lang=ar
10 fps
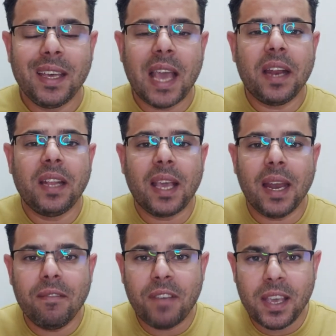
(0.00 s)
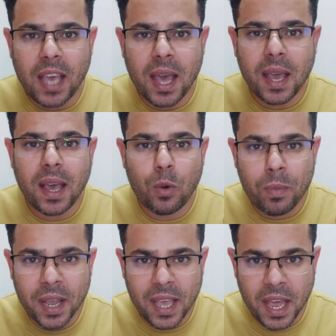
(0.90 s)
يعني تتكلم في اي حاجه
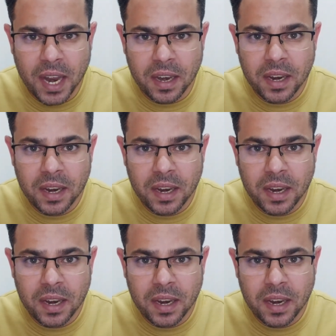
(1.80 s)
ومجانا